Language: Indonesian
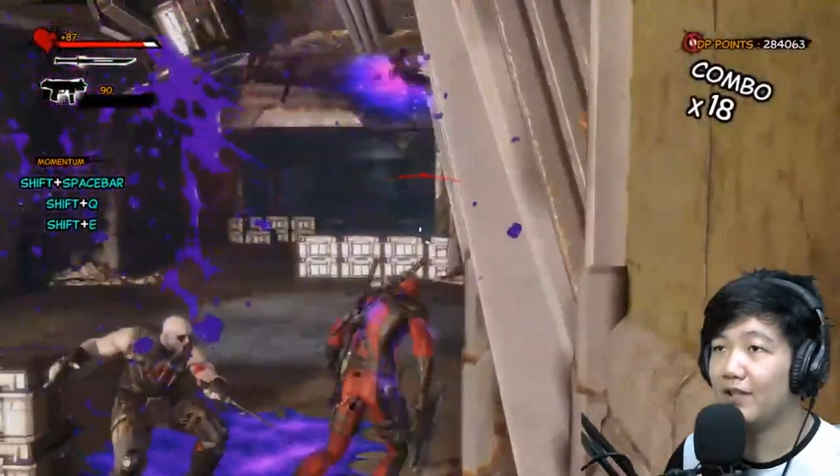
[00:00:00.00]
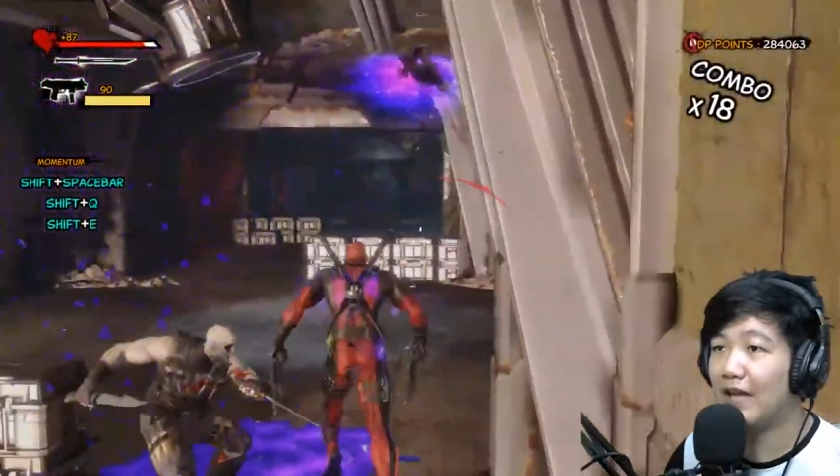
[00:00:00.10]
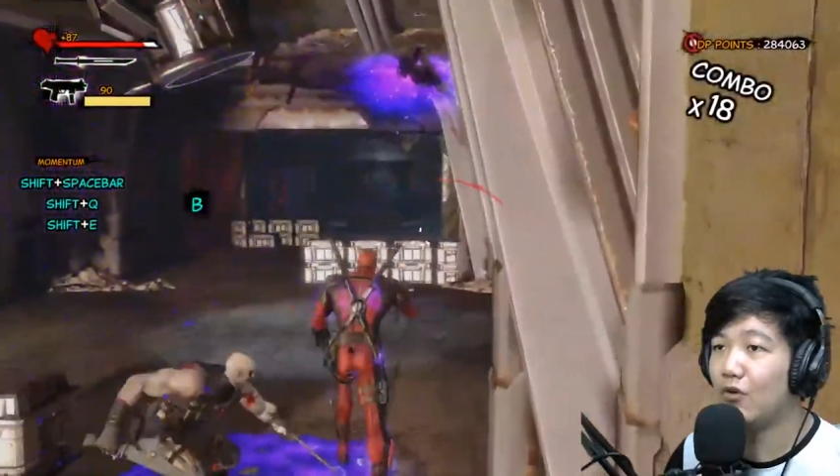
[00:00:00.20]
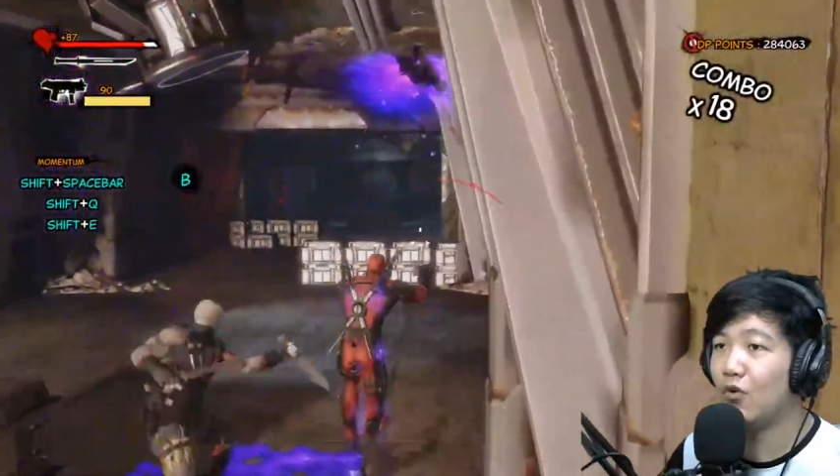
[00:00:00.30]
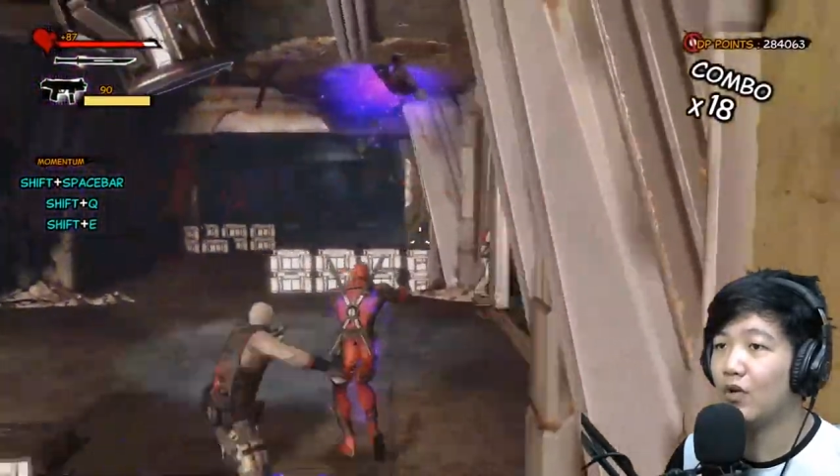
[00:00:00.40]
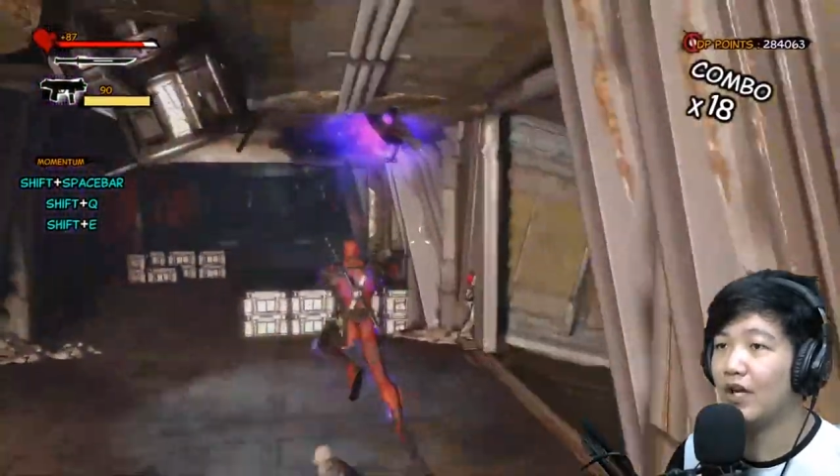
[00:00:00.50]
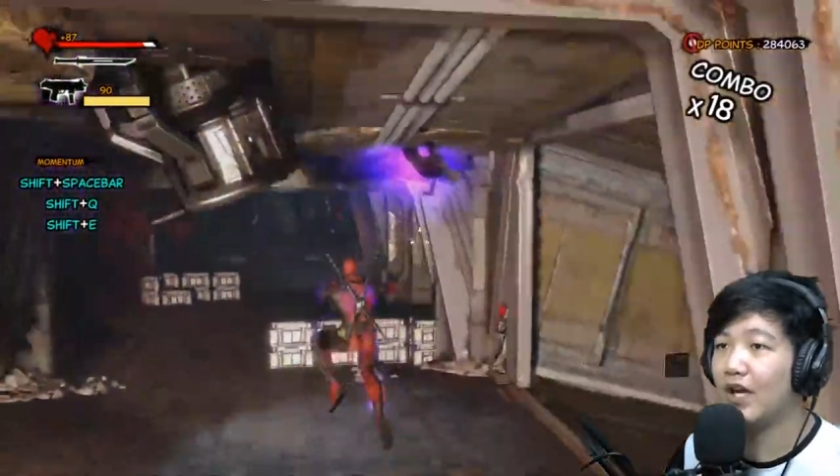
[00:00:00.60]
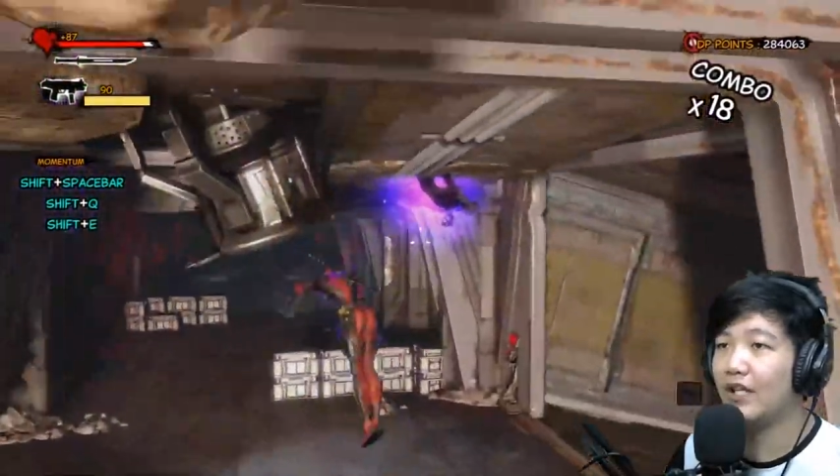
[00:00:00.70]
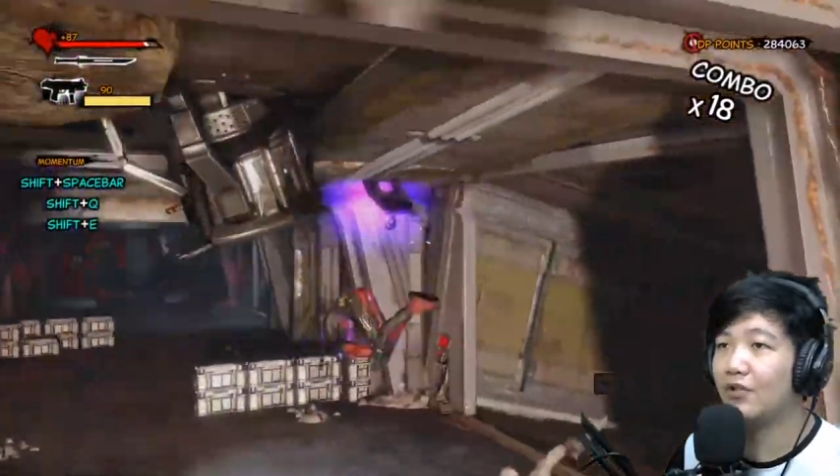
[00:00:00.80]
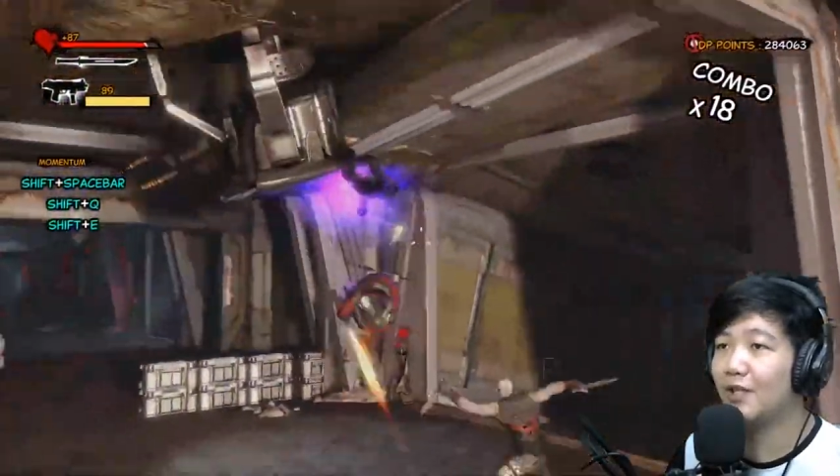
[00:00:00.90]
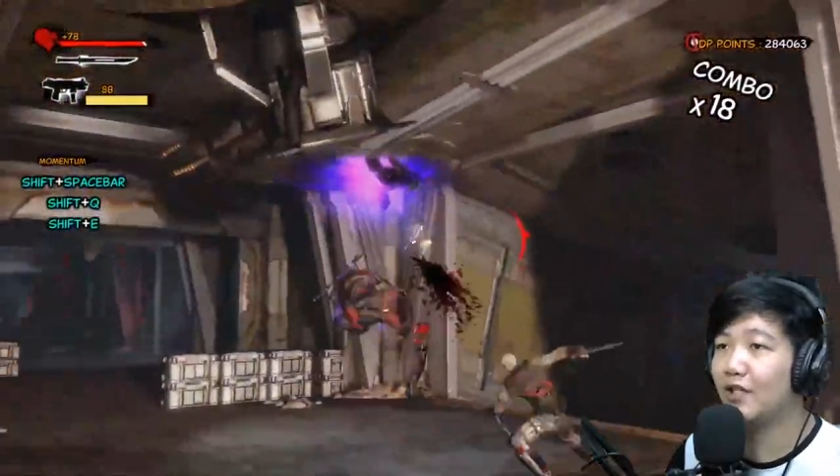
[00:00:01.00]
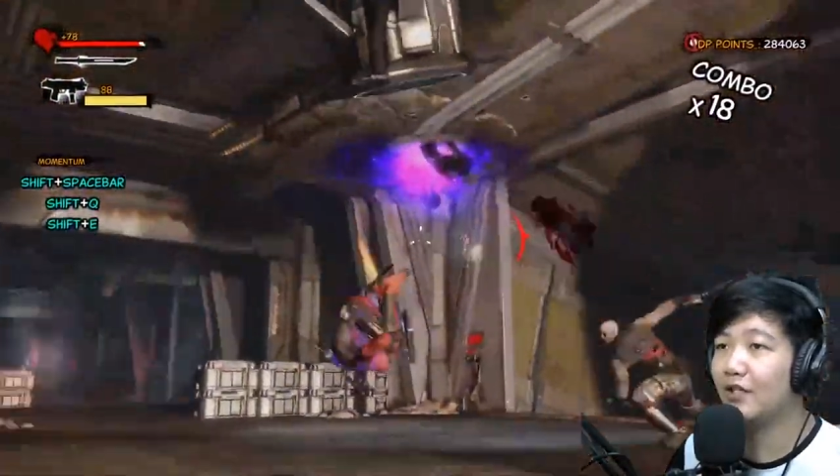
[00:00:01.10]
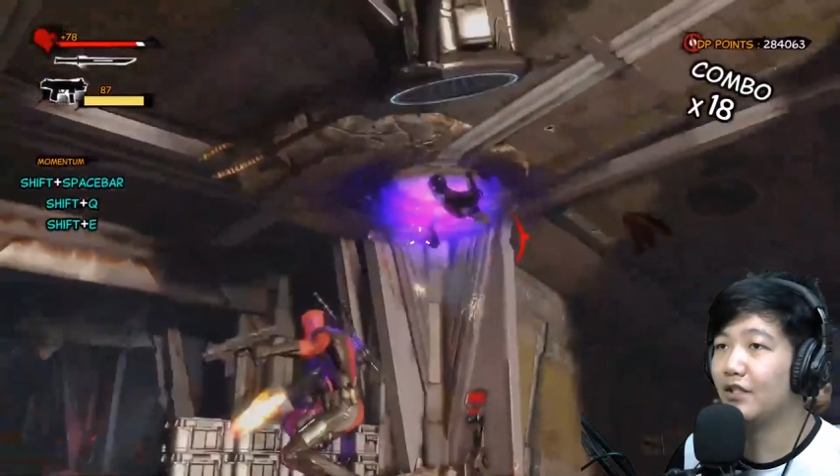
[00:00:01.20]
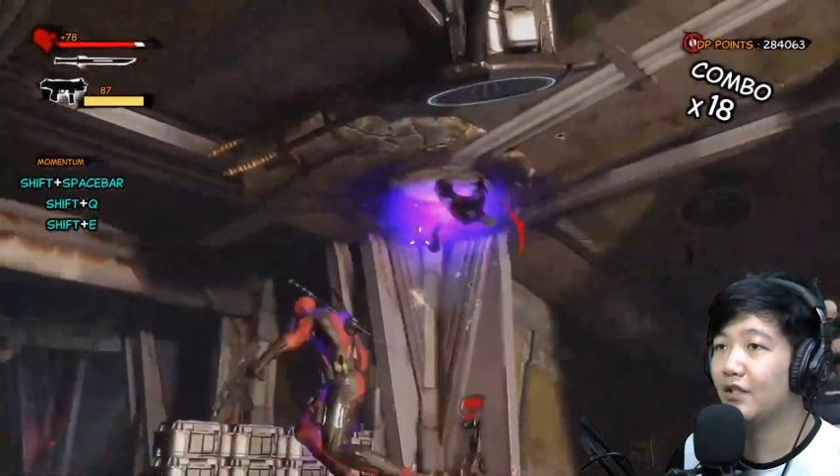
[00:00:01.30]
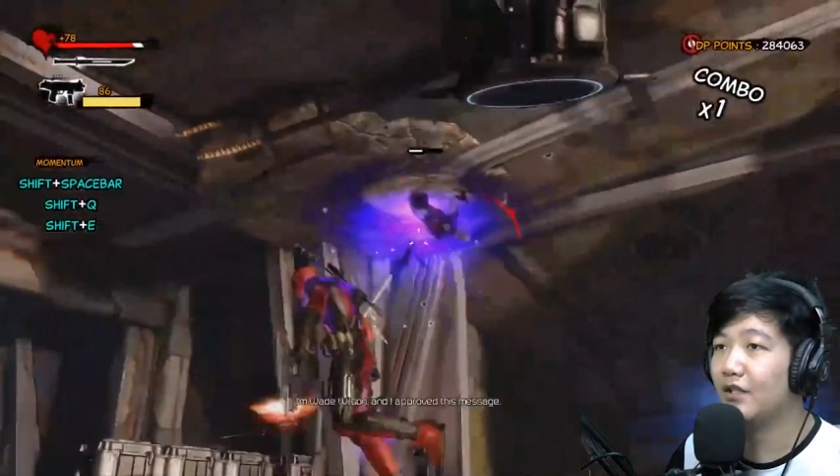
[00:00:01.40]
Aduh, kena lagi coba di
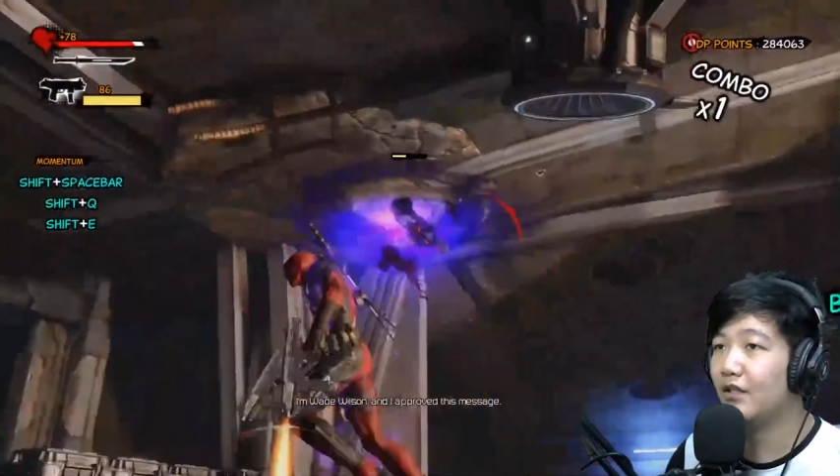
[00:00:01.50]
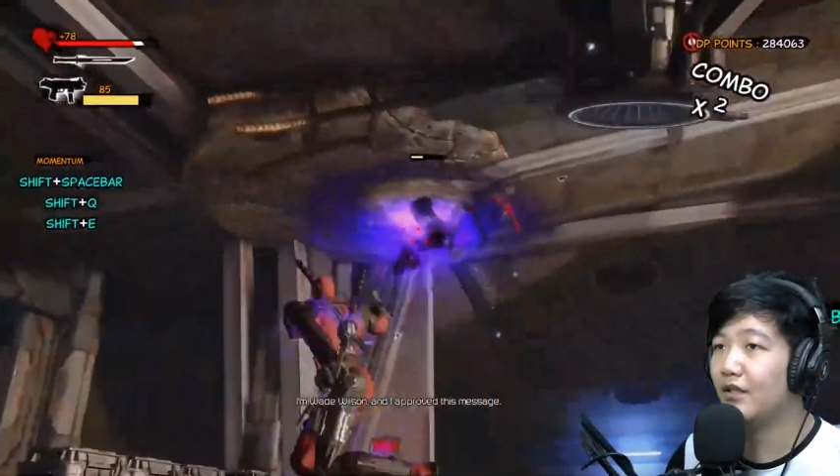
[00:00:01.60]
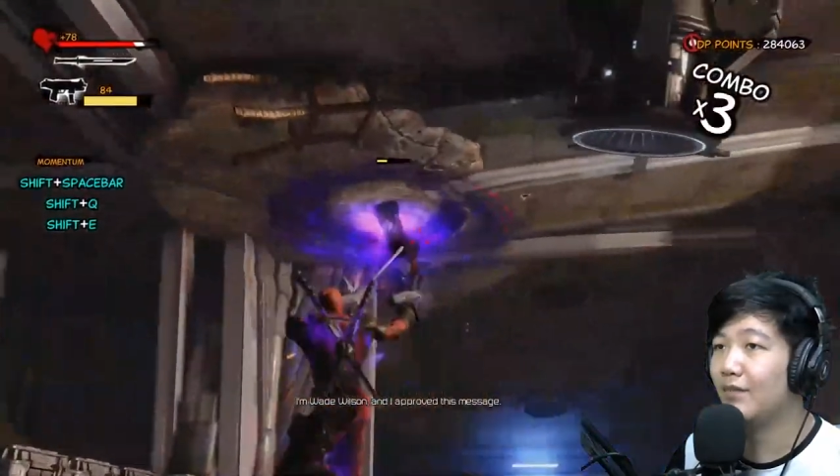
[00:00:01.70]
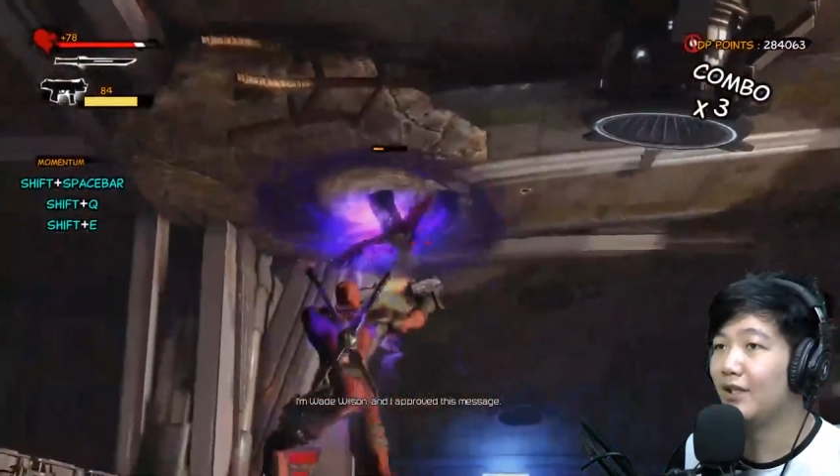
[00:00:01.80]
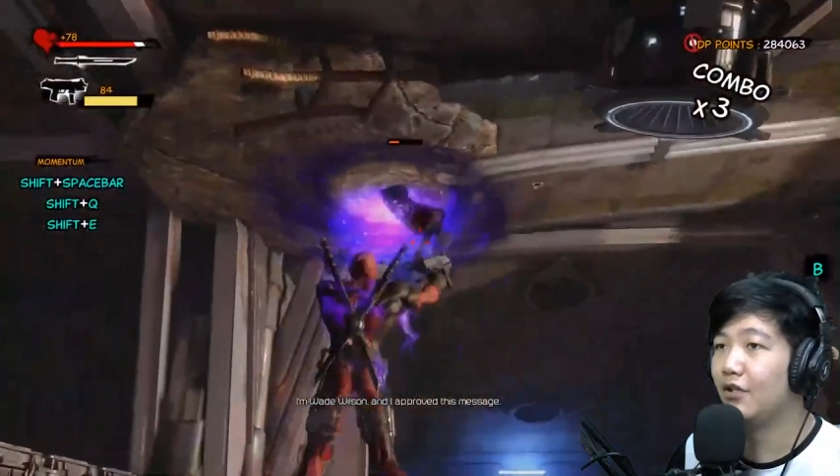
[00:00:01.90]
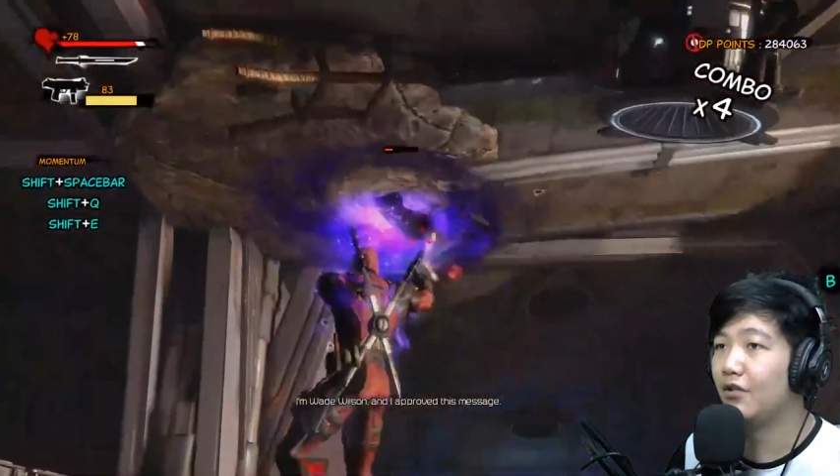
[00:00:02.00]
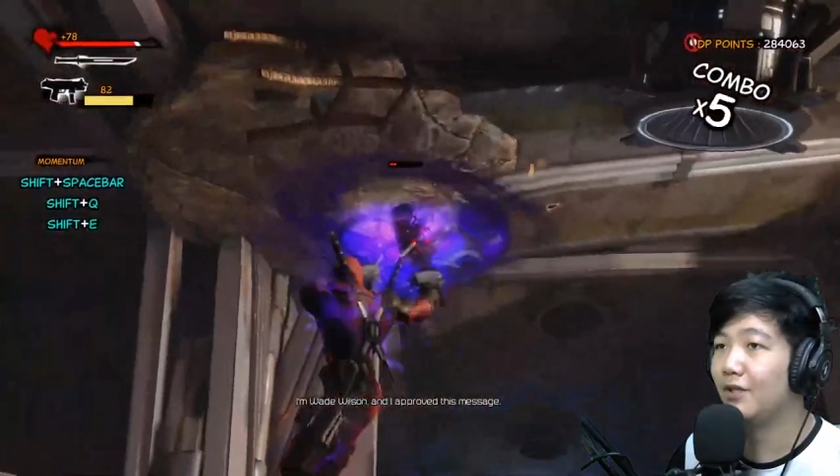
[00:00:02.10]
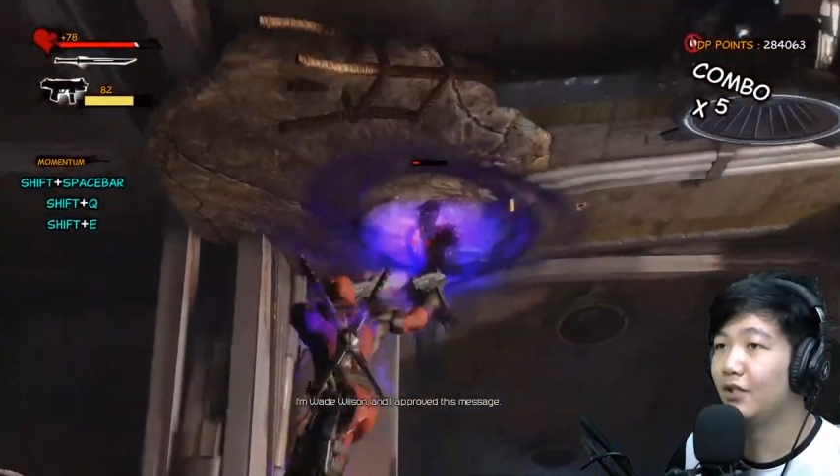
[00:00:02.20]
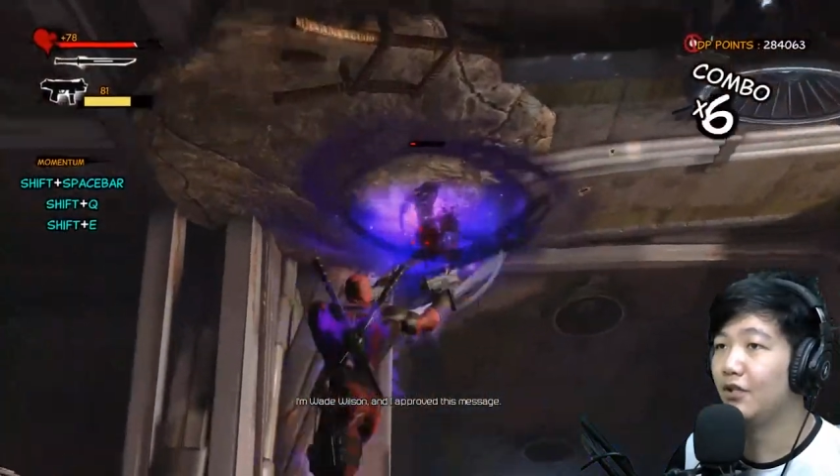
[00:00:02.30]
atas. Matiin dulu, matiin dulu,